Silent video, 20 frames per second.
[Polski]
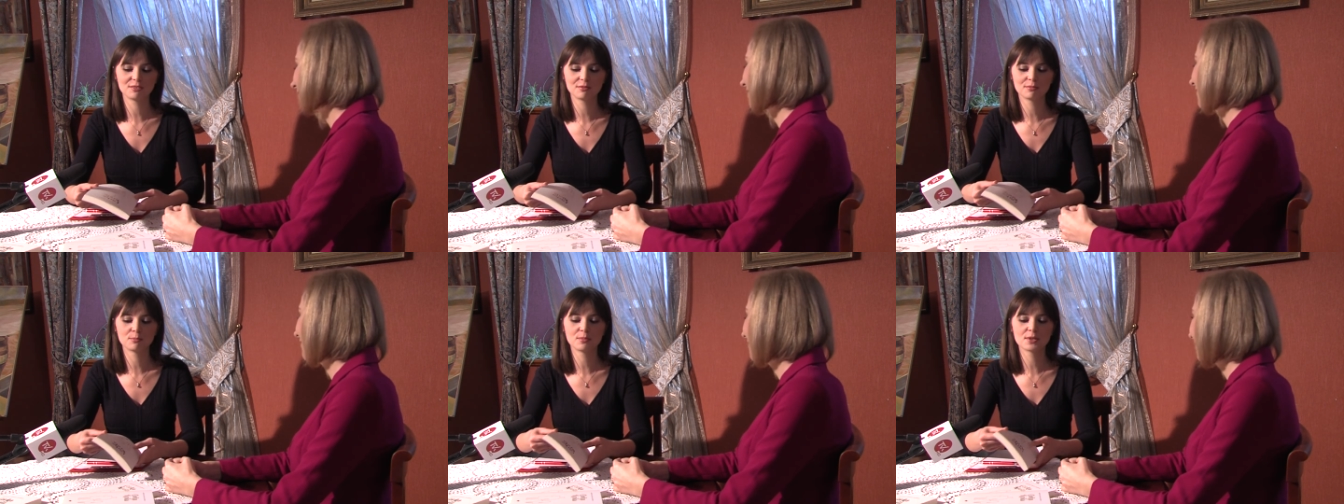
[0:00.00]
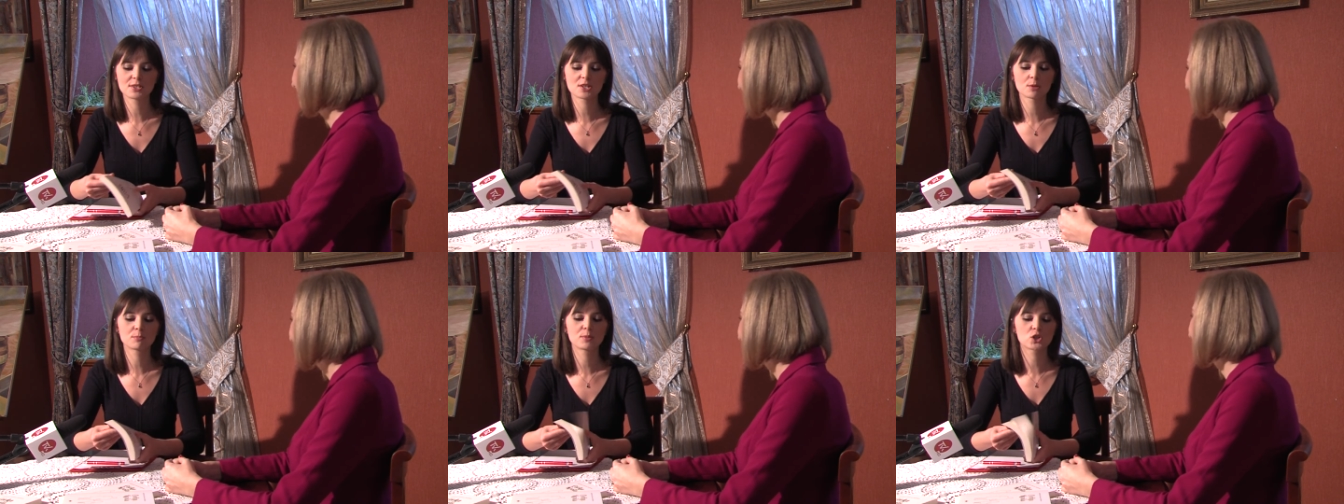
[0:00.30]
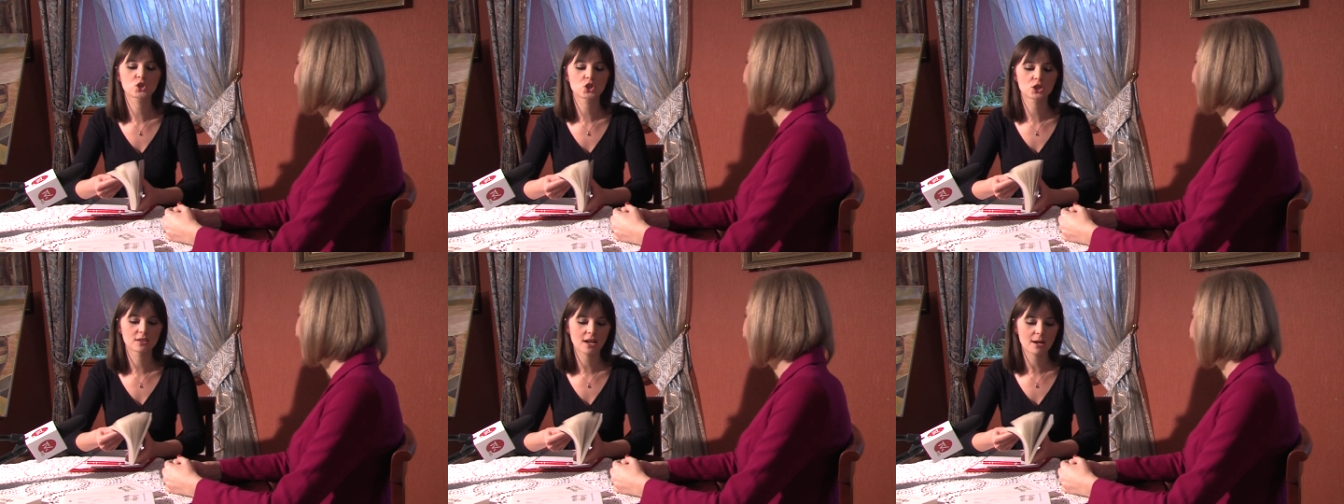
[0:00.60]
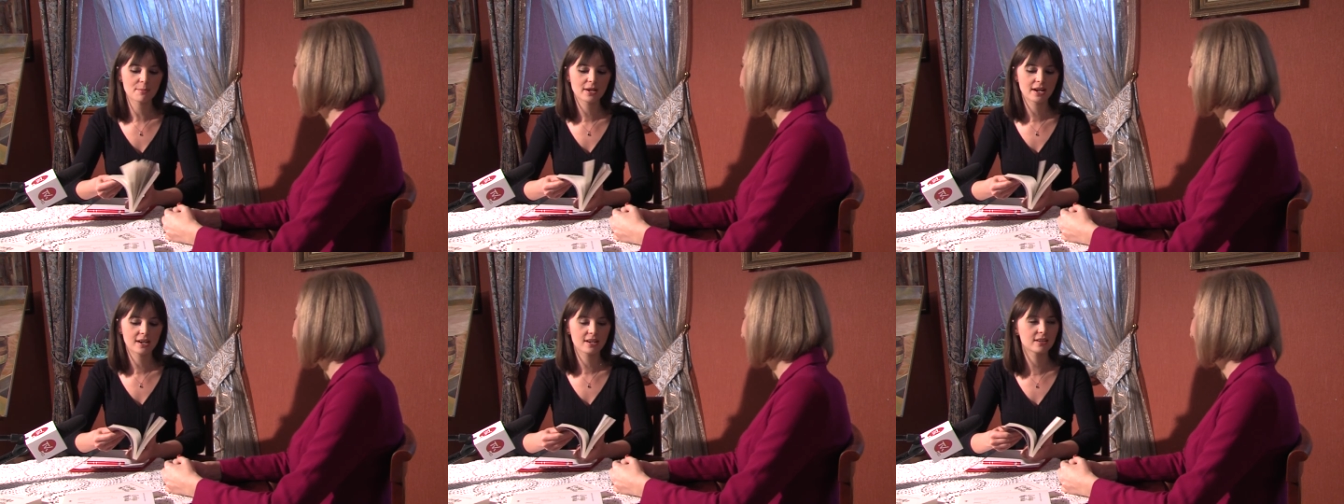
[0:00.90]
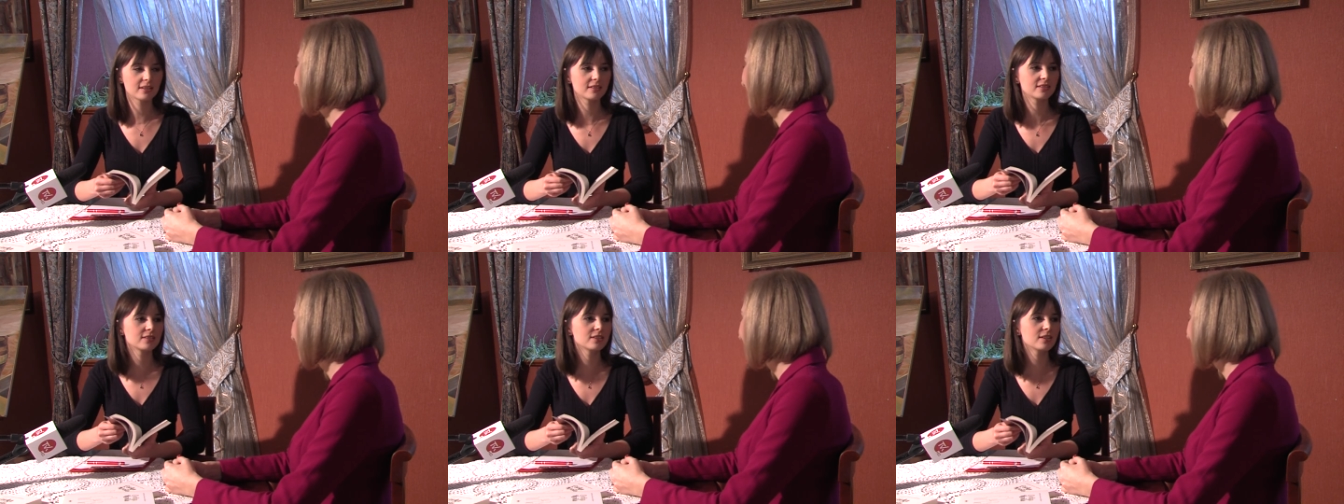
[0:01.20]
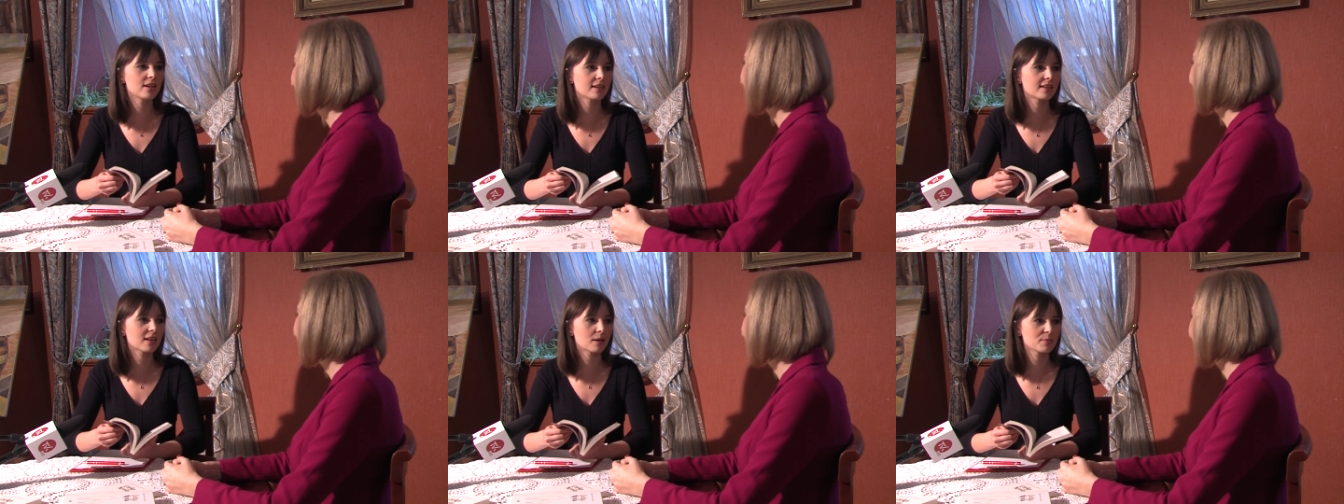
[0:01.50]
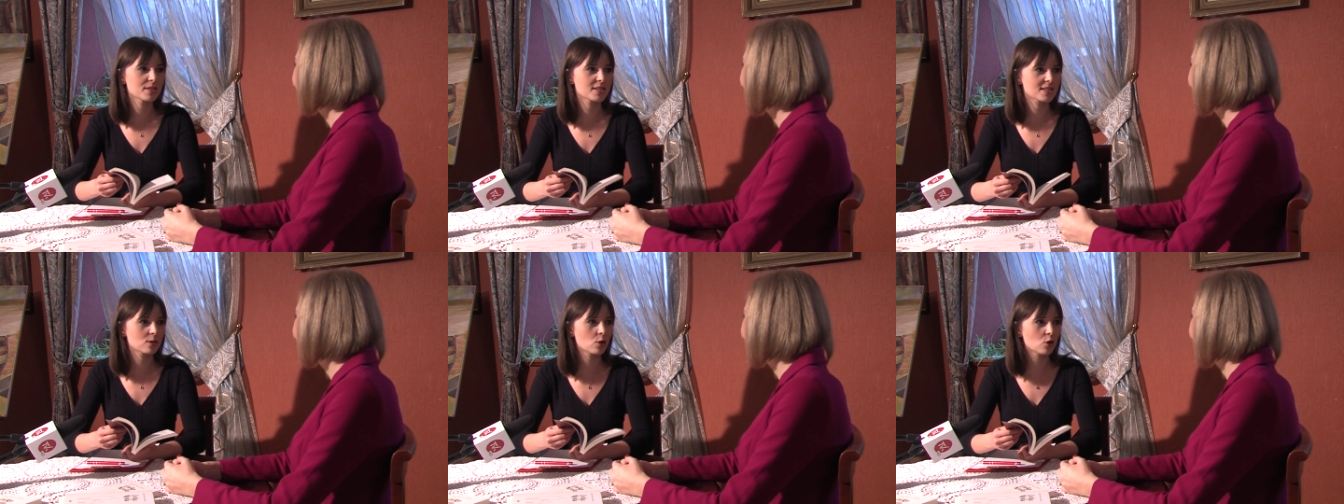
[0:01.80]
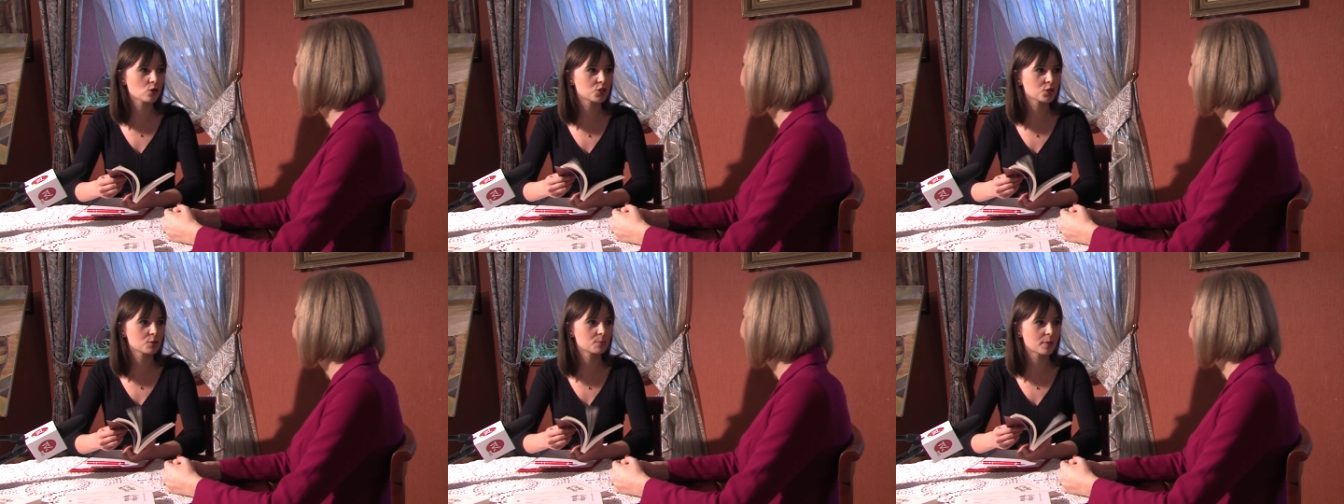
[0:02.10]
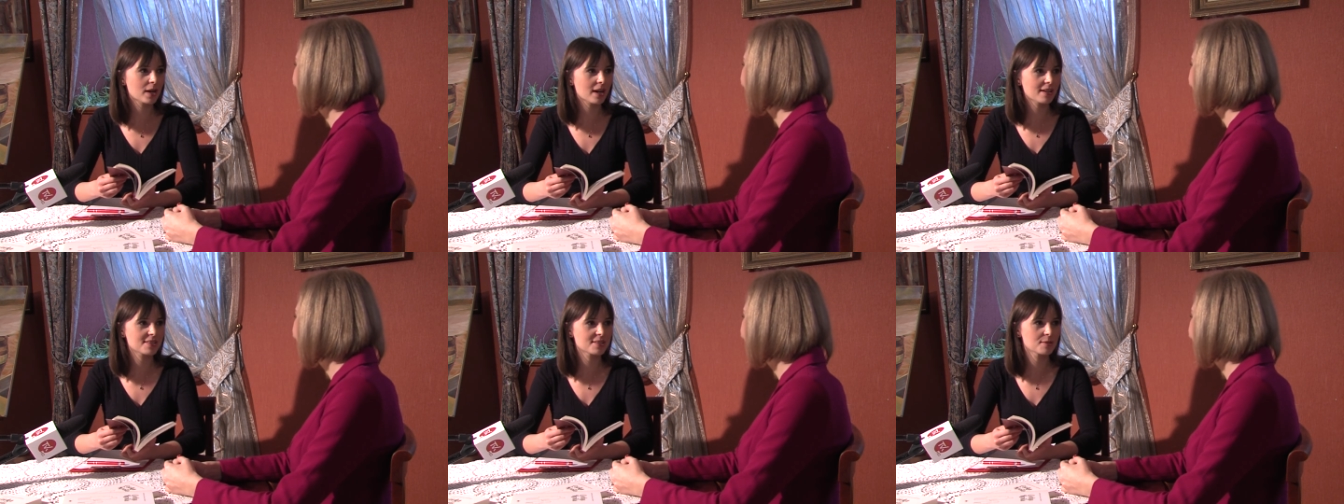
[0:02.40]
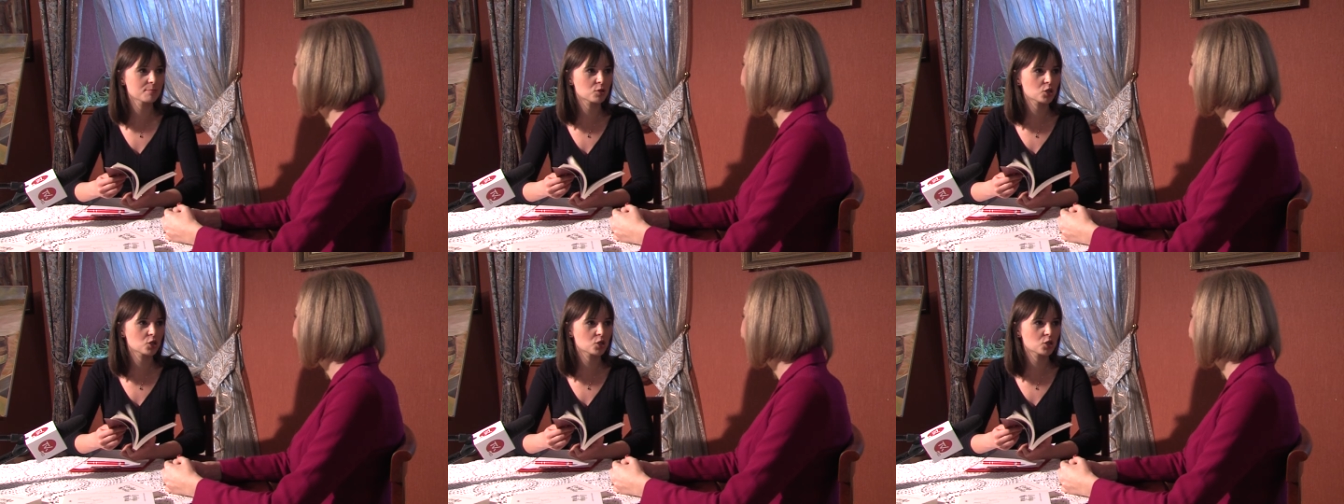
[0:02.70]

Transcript: my sobie czytamy, ale ile tam jest godzin pracy,